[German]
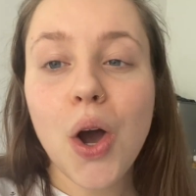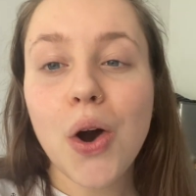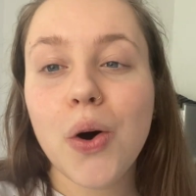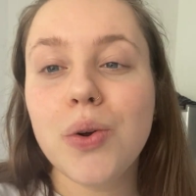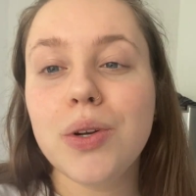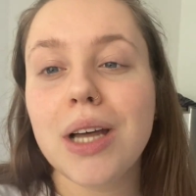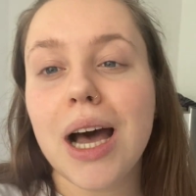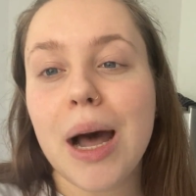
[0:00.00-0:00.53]

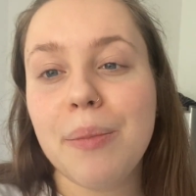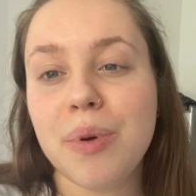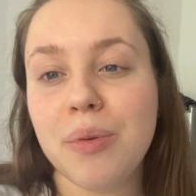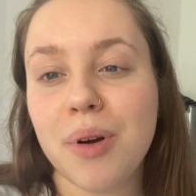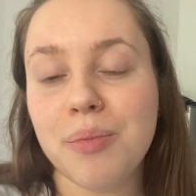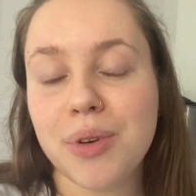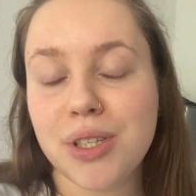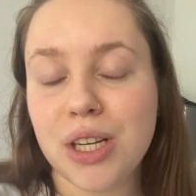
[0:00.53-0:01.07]
Und da habe ich mal
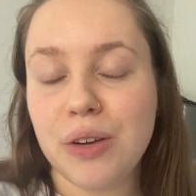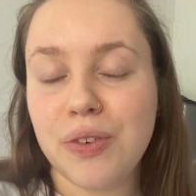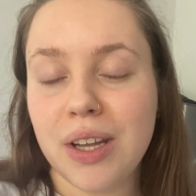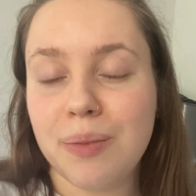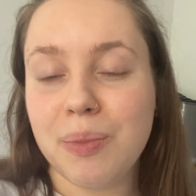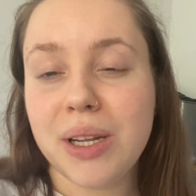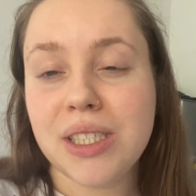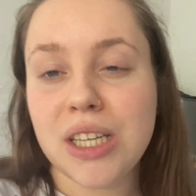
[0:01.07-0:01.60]
ein bisschen auf
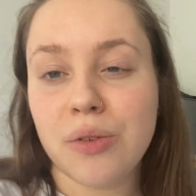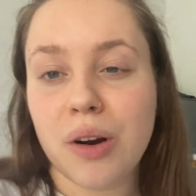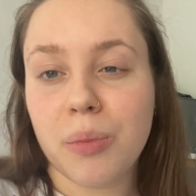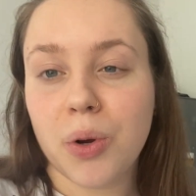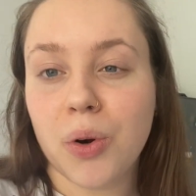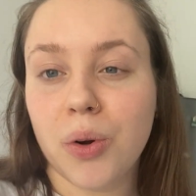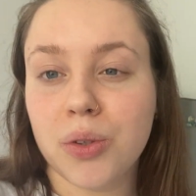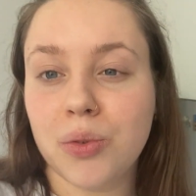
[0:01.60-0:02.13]
ihrem Instagram
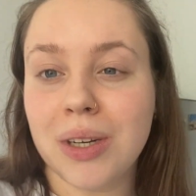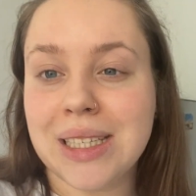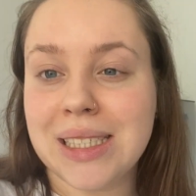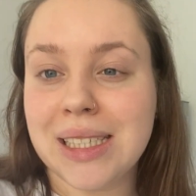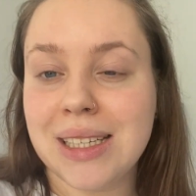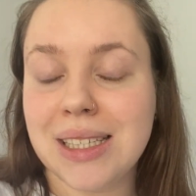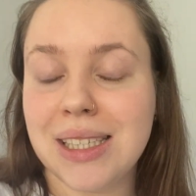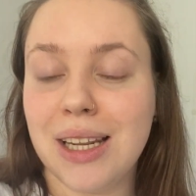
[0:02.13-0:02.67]
geguckt und
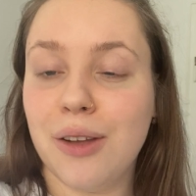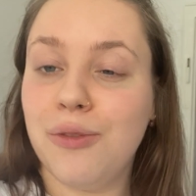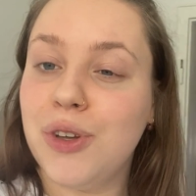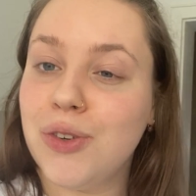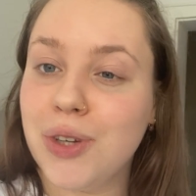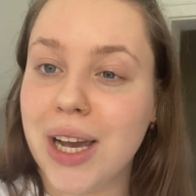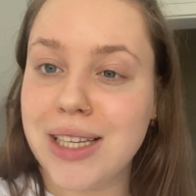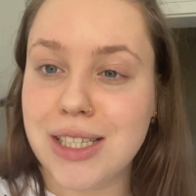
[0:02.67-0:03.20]
gesehen, dass sie in der
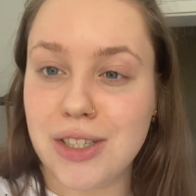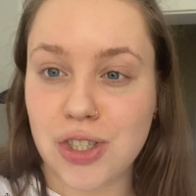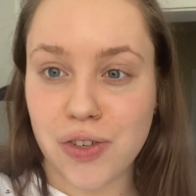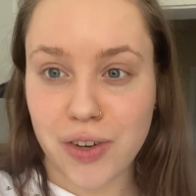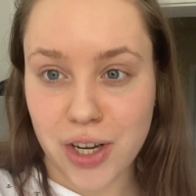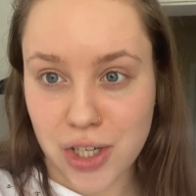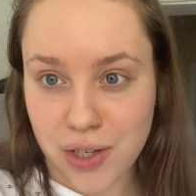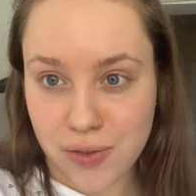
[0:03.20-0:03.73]
34.
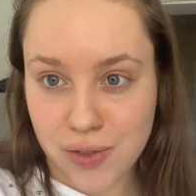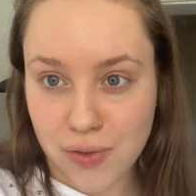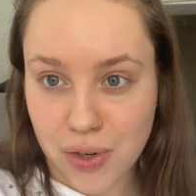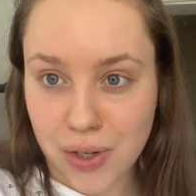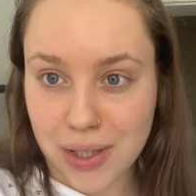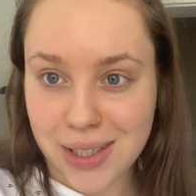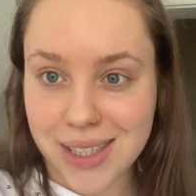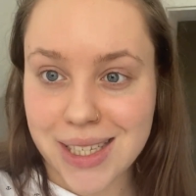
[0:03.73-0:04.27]

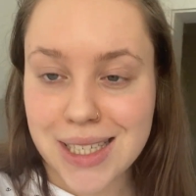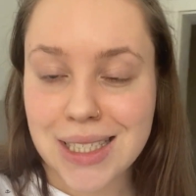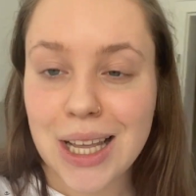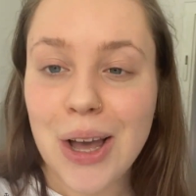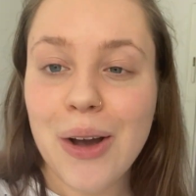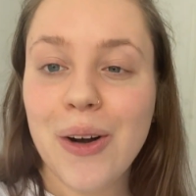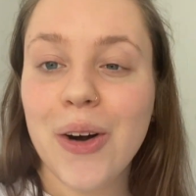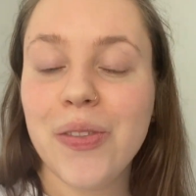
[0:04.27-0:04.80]
Schwangerschaftswoche ist
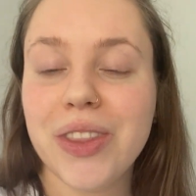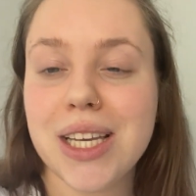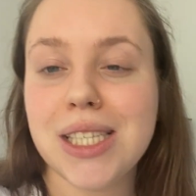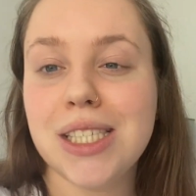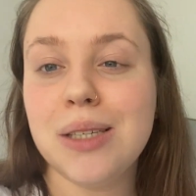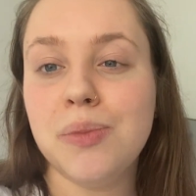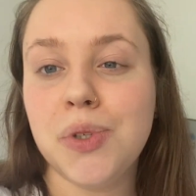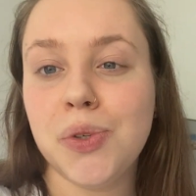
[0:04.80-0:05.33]
und dass
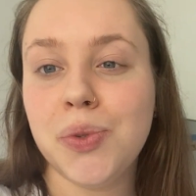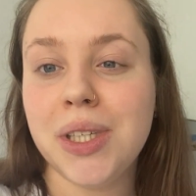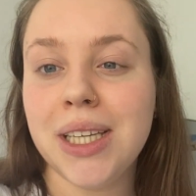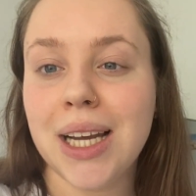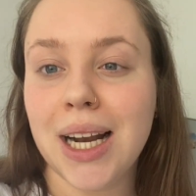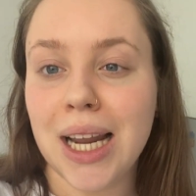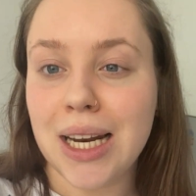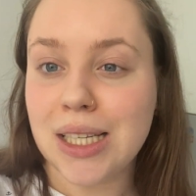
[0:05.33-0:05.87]
sie im Juni
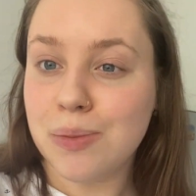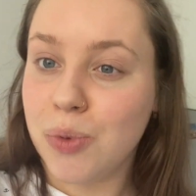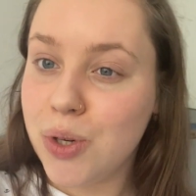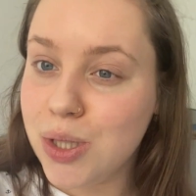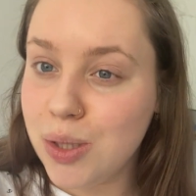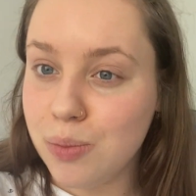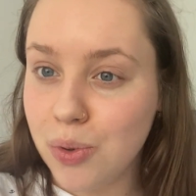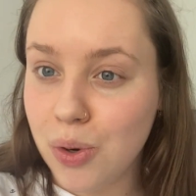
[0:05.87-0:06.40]
ihr kleines
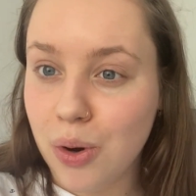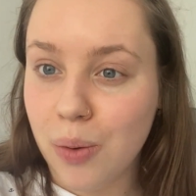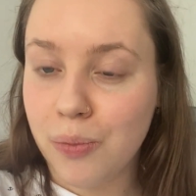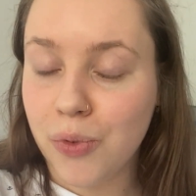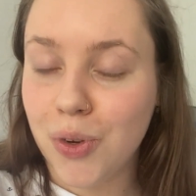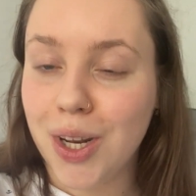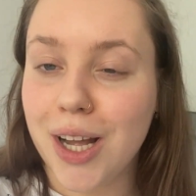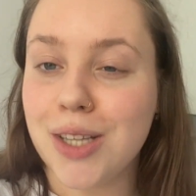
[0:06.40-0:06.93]
Mäuschen bekommen
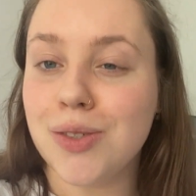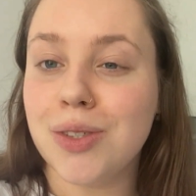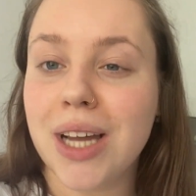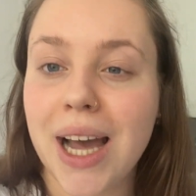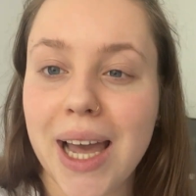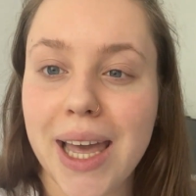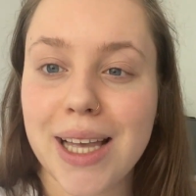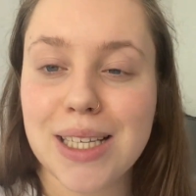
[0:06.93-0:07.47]
wird. Also
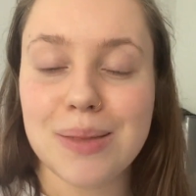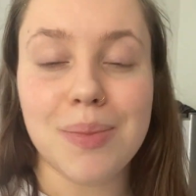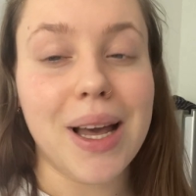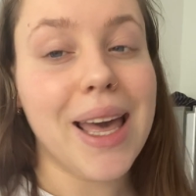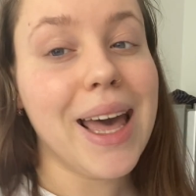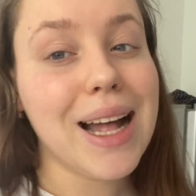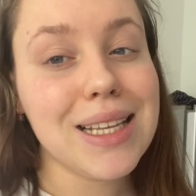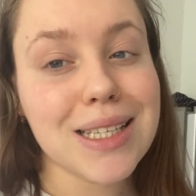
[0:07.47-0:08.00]
da erstmal
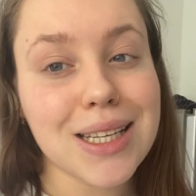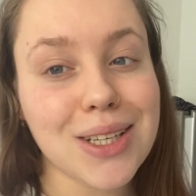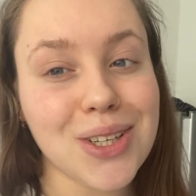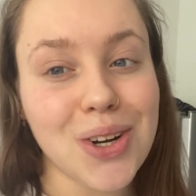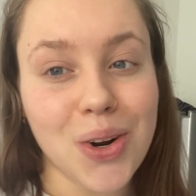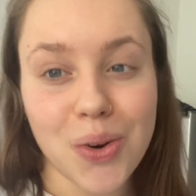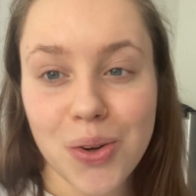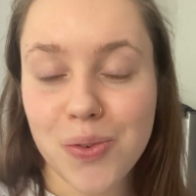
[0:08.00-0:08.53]

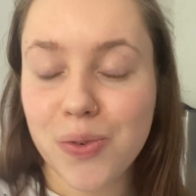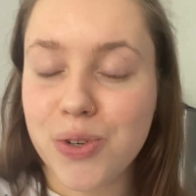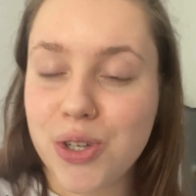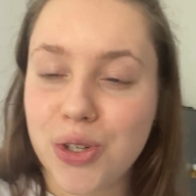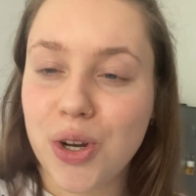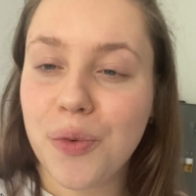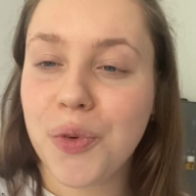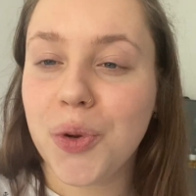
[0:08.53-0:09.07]
herzlichen Glückwunsch.
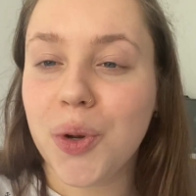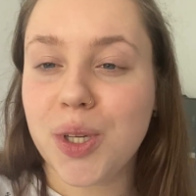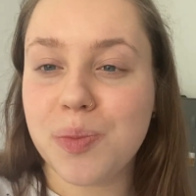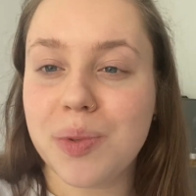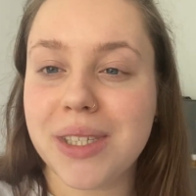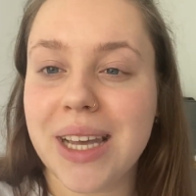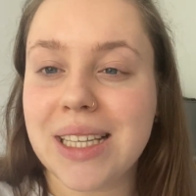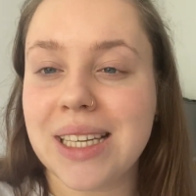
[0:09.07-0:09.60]
Ich hoffe, du hattest
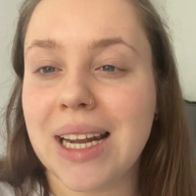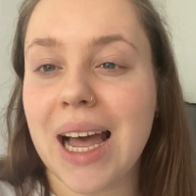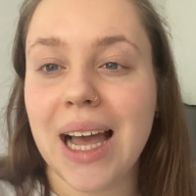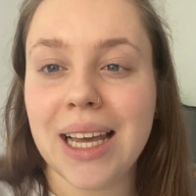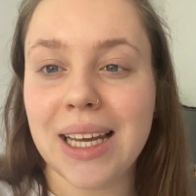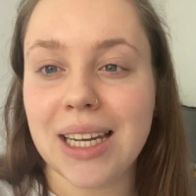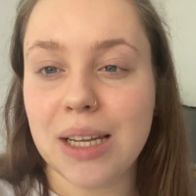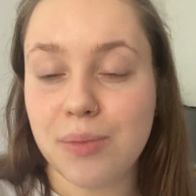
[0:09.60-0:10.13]
bis jetzt eine
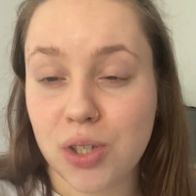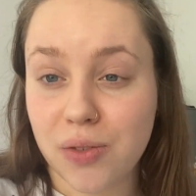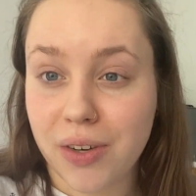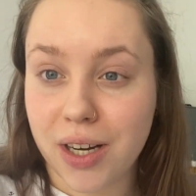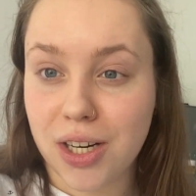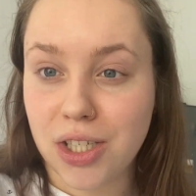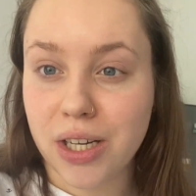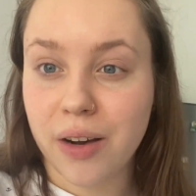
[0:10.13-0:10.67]
angenehme
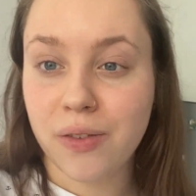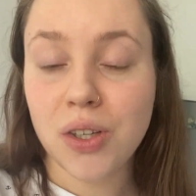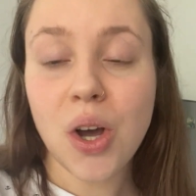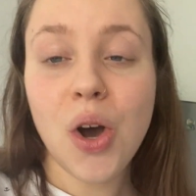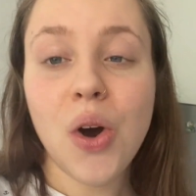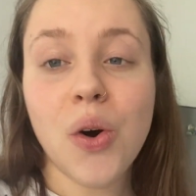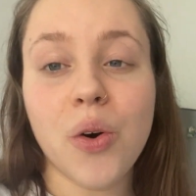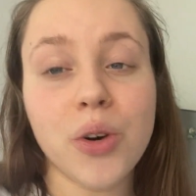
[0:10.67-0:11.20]
Schwangerschaft
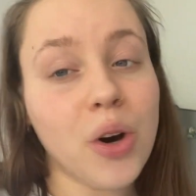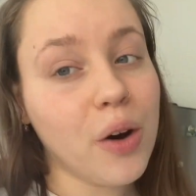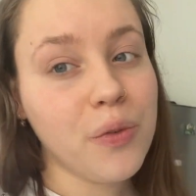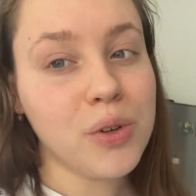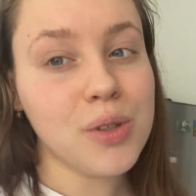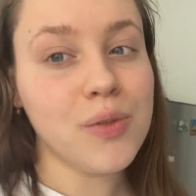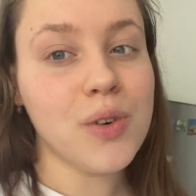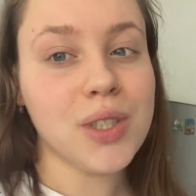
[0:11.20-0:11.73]
und hoffe,
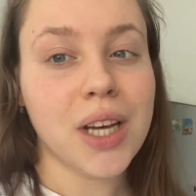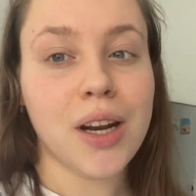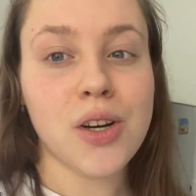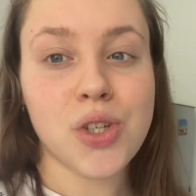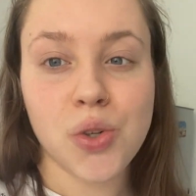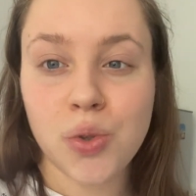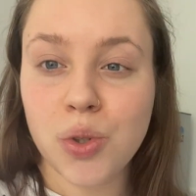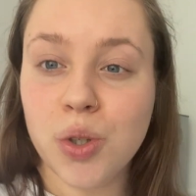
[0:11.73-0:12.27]
du wirst eine
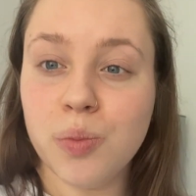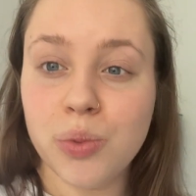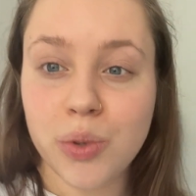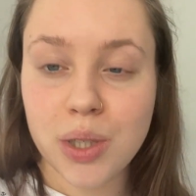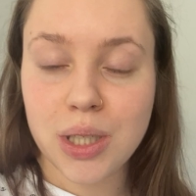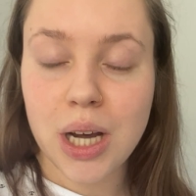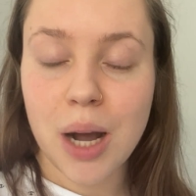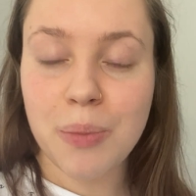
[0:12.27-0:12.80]
schöne
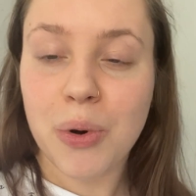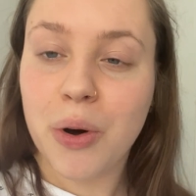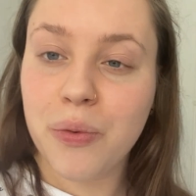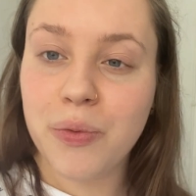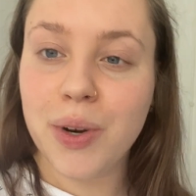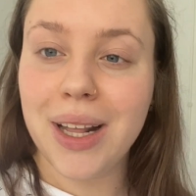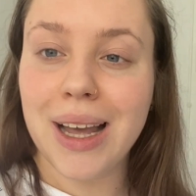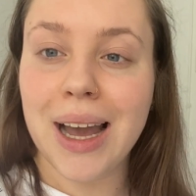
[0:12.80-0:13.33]
Geburt haben.
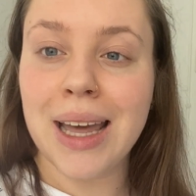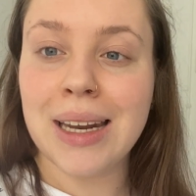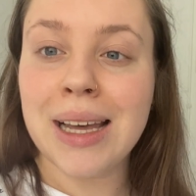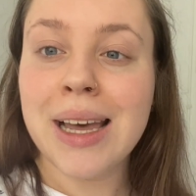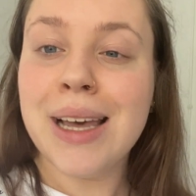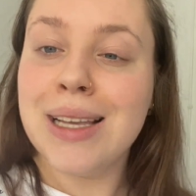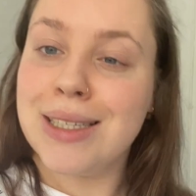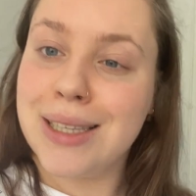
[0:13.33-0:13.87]
Hoffentlich eine
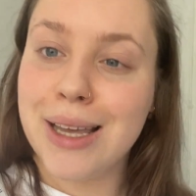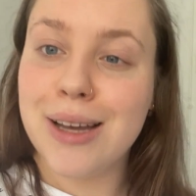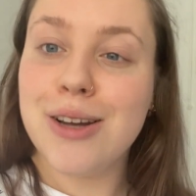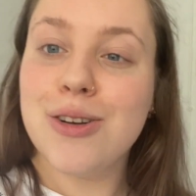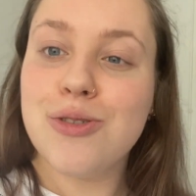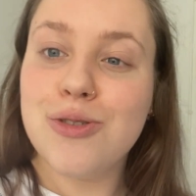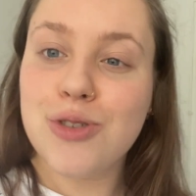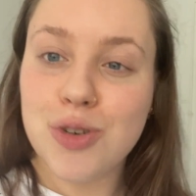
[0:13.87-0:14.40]
sehr
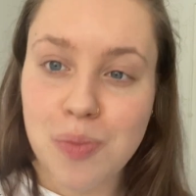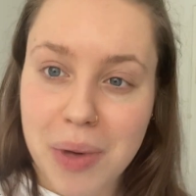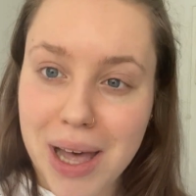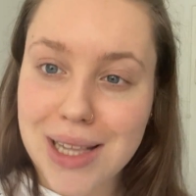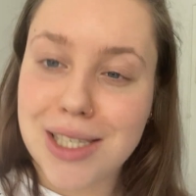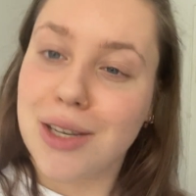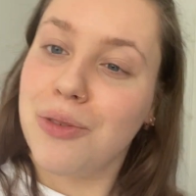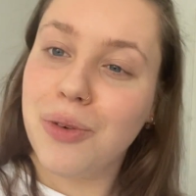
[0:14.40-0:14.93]

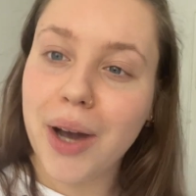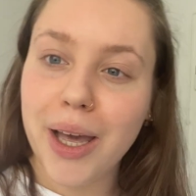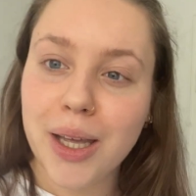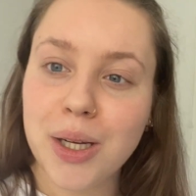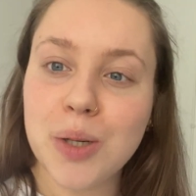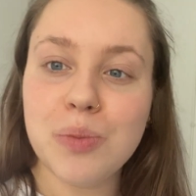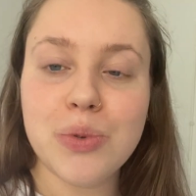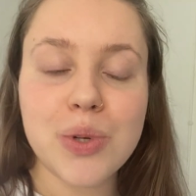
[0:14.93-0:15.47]

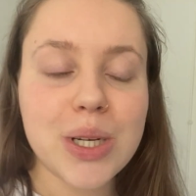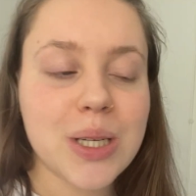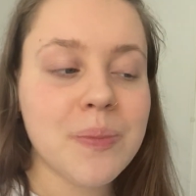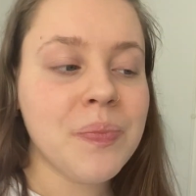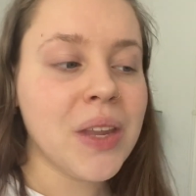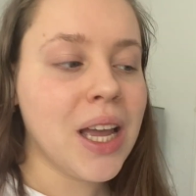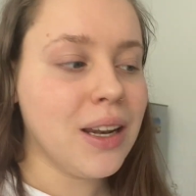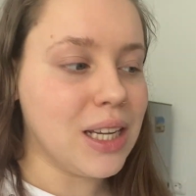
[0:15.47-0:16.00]
schmerzfreie Geburt.
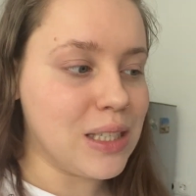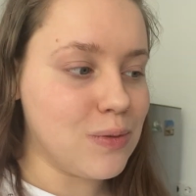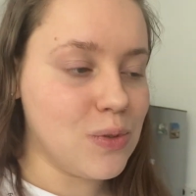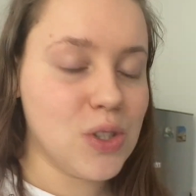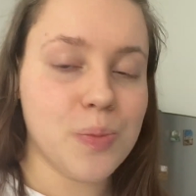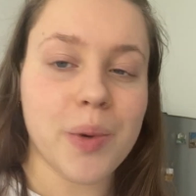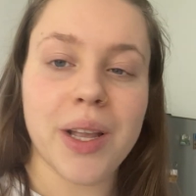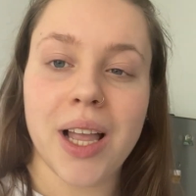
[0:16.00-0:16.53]
Das
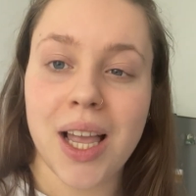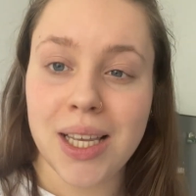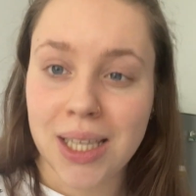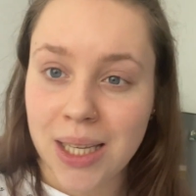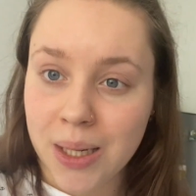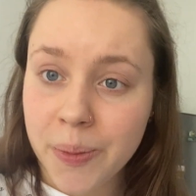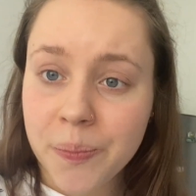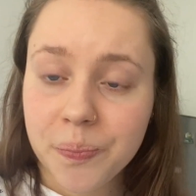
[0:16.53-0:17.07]
wünscht man ja
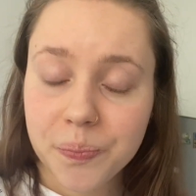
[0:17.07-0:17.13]
jedem.